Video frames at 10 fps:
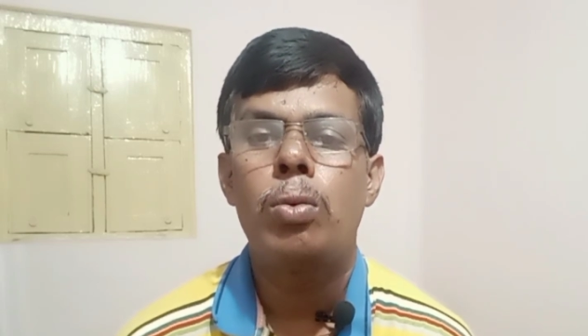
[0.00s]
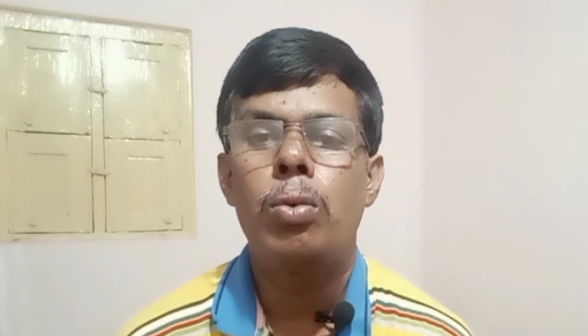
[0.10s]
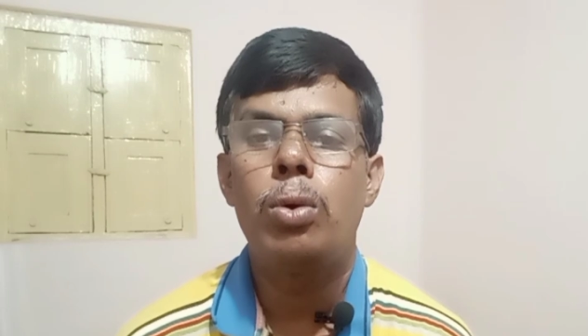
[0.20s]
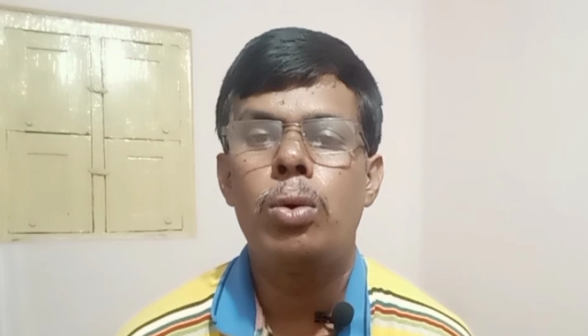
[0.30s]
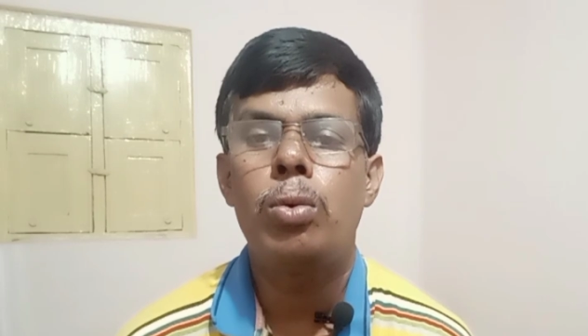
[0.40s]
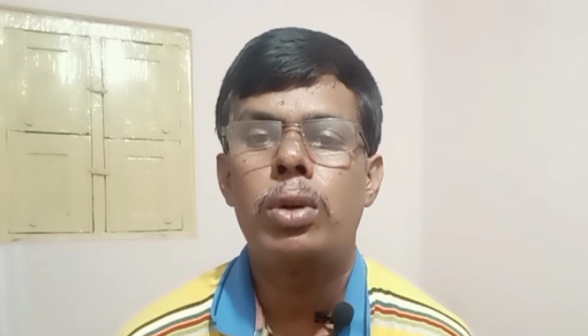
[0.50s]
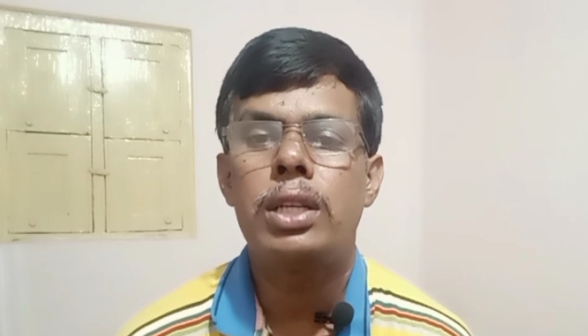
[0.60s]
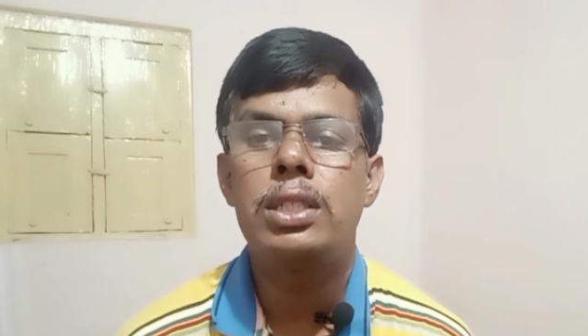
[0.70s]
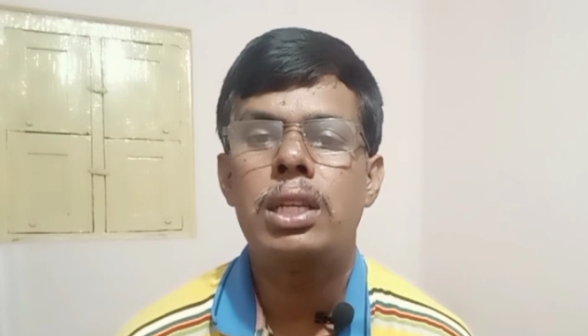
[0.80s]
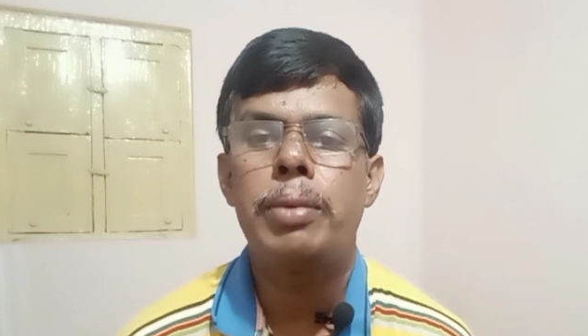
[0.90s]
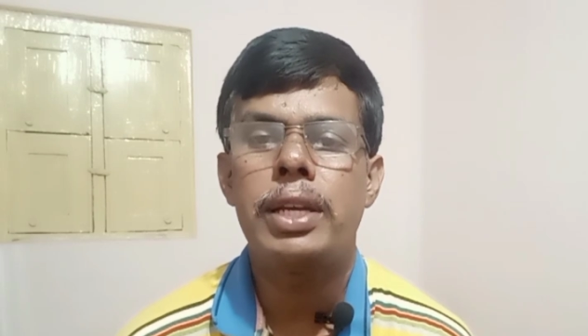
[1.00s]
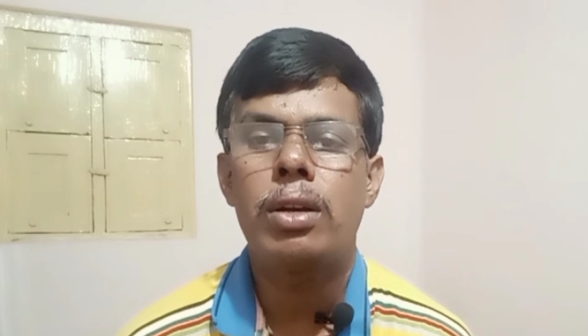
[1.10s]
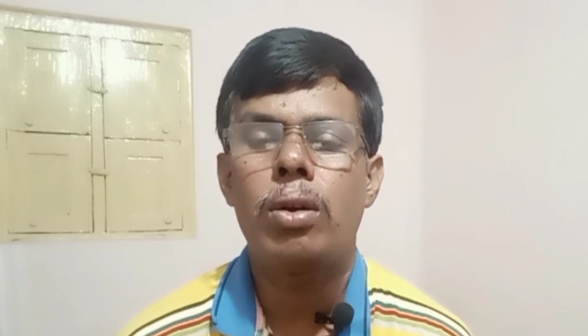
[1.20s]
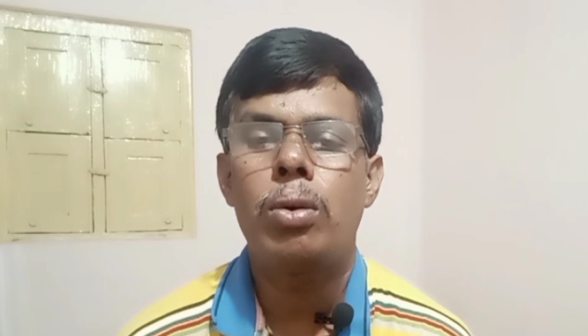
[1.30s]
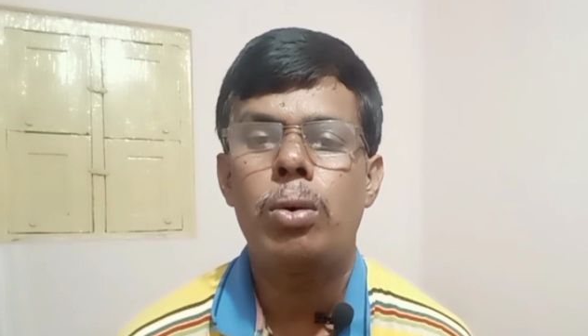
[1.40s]
உள்ளூர் ரசிக
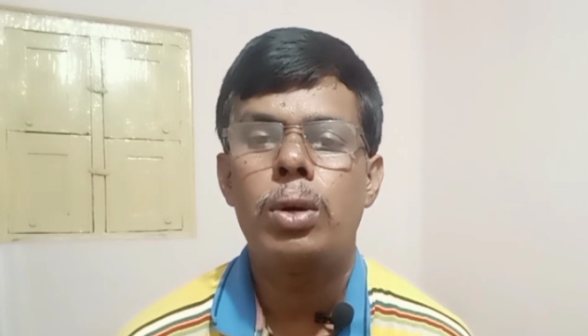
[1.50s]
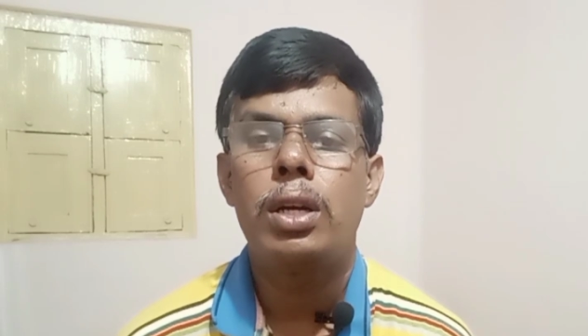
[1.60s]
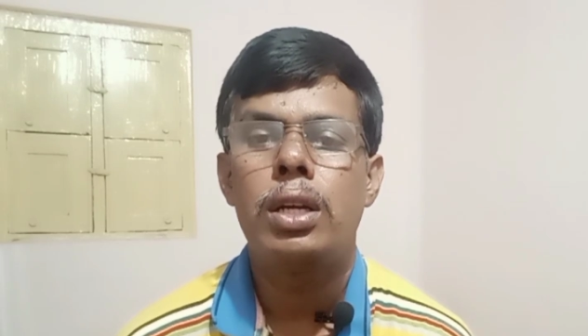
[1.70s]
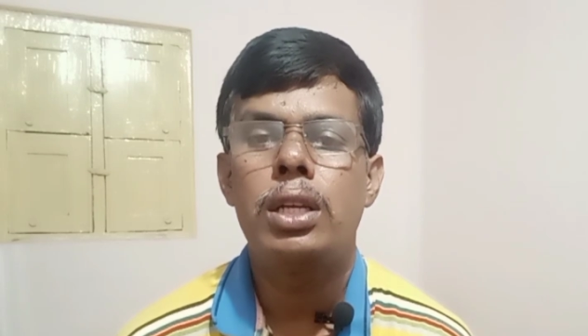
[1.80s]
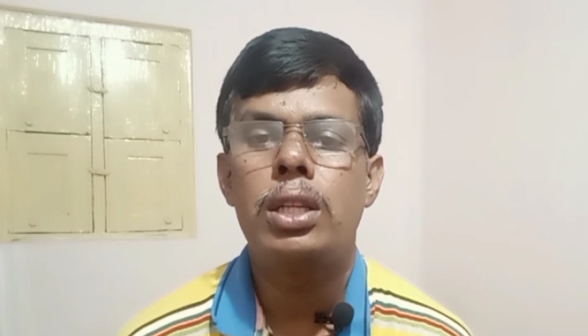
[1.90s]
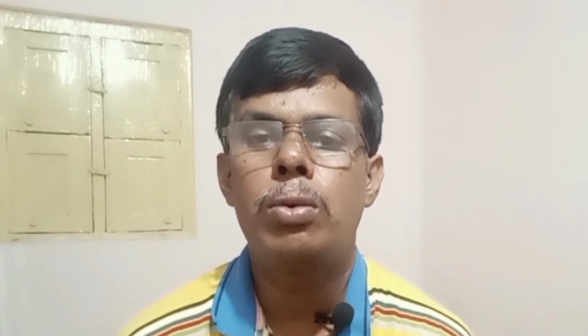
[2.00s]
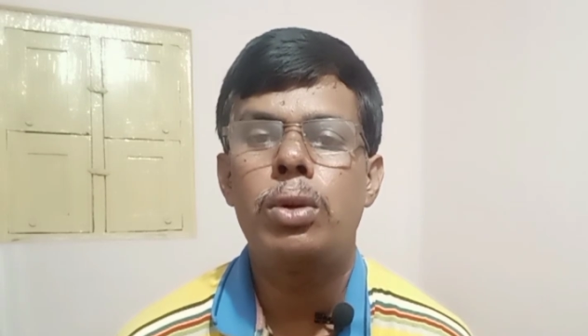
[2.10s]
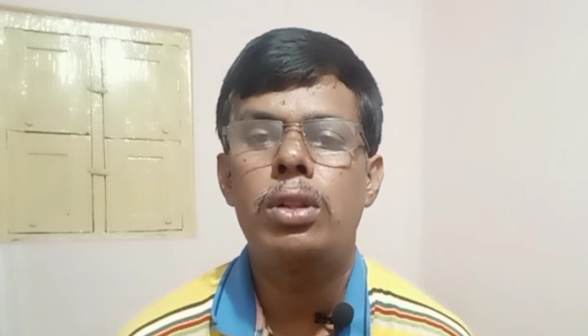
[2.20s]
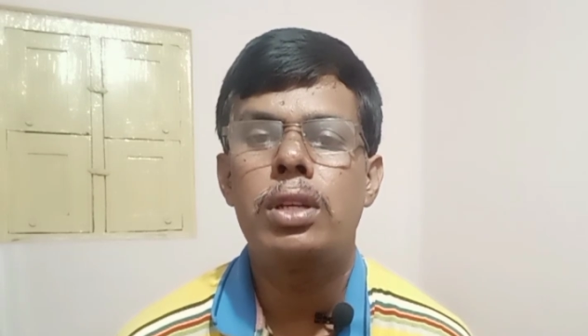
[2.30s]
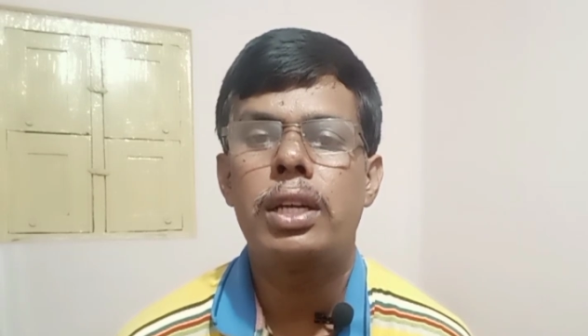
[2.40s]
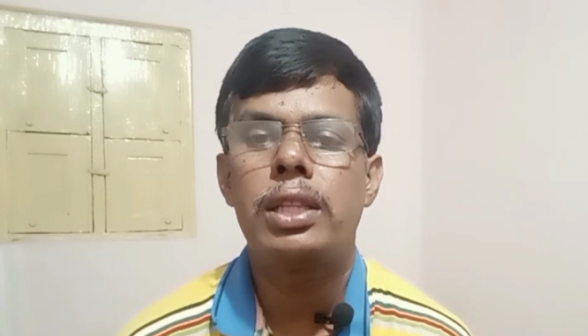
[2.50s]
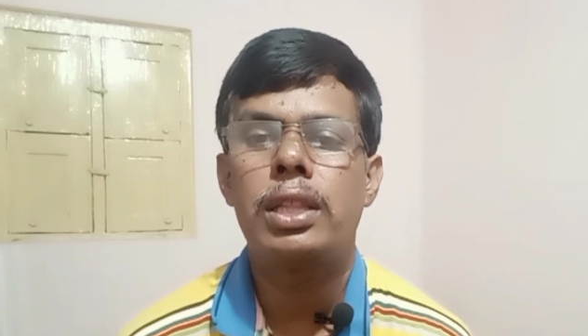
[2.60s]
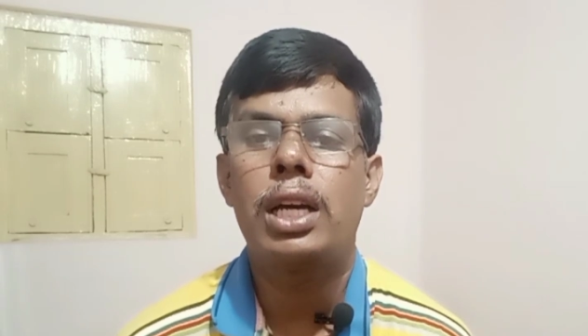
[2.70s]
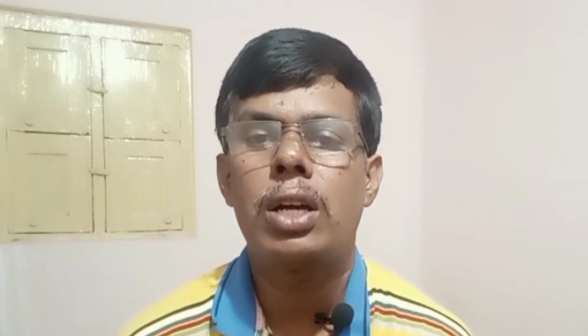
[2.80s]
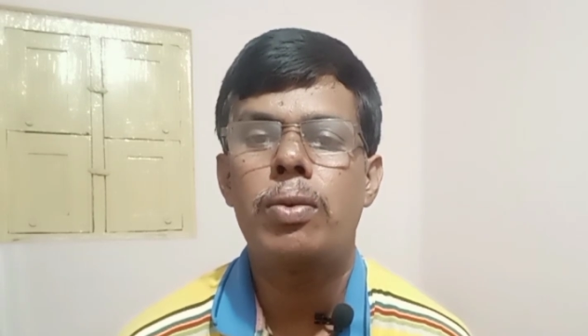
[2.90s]
மையங்களோ இது குறித்து
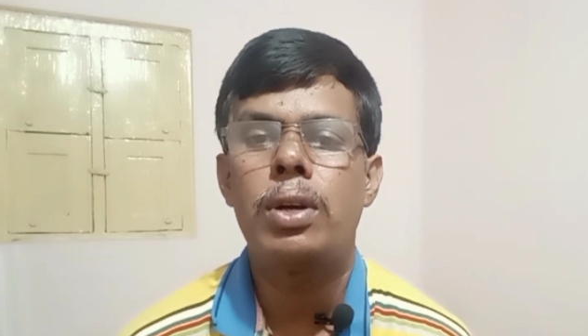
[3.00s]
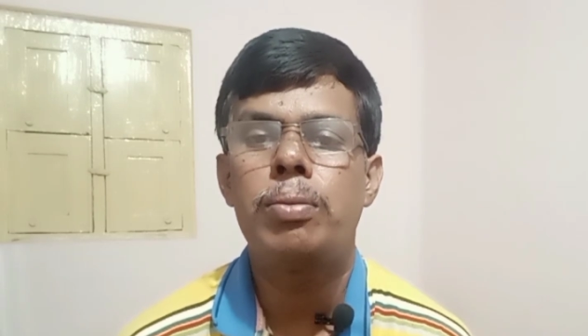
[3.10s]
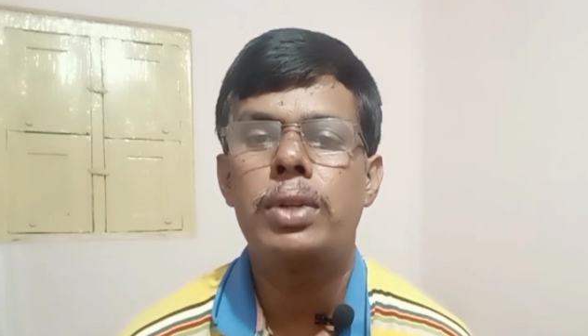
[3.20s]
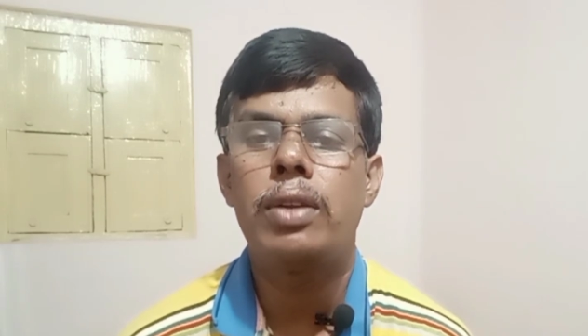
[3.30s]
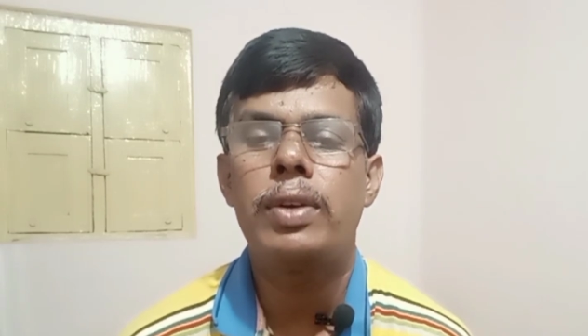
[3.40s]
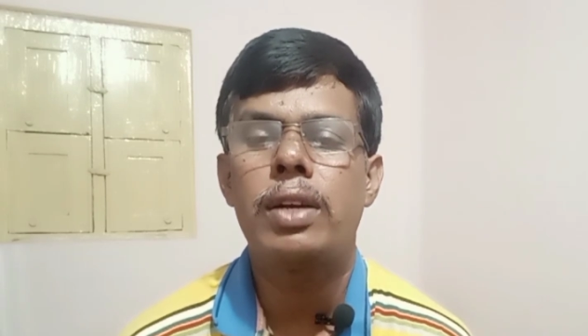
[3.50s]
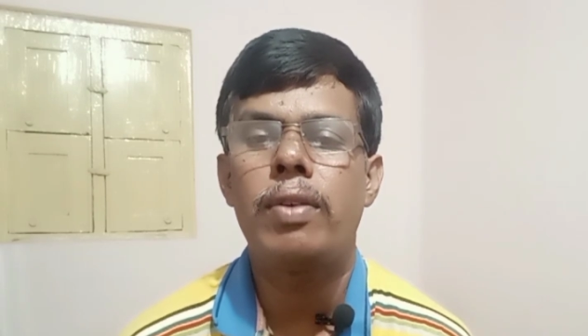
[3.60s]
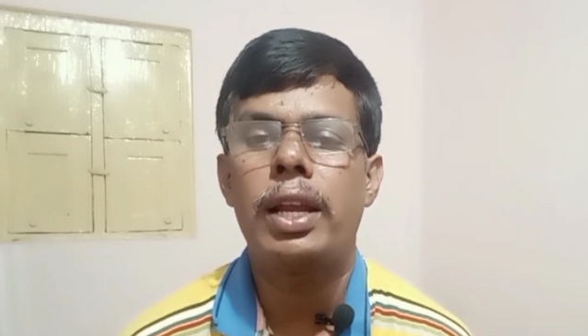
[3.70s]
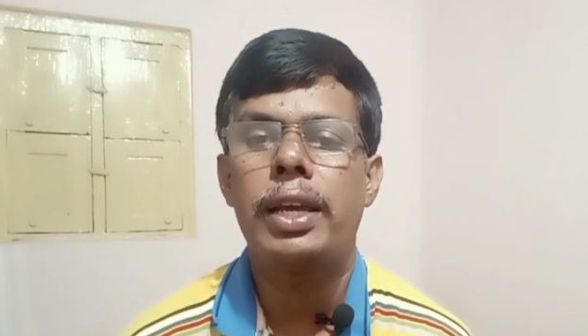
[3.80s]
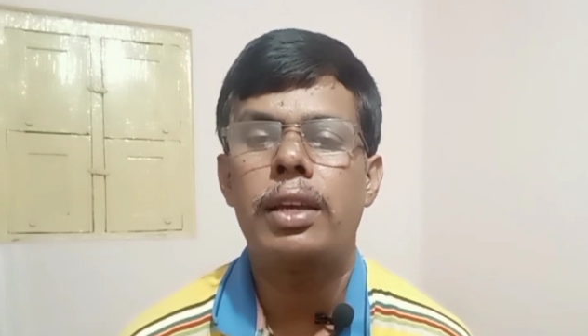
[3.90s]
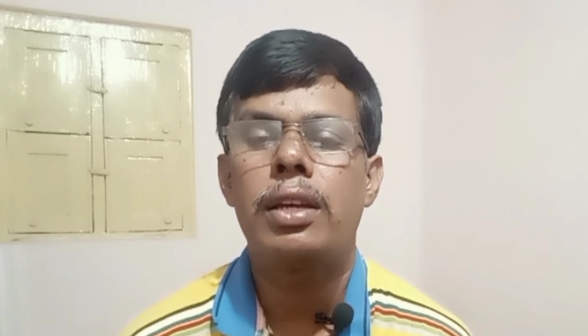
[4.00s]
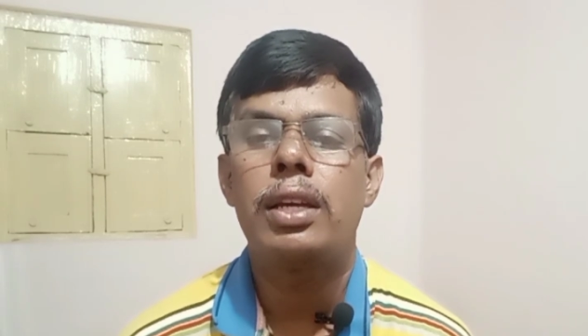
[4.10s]
எந்த தகவலும் தெரிவிக்கவில்லை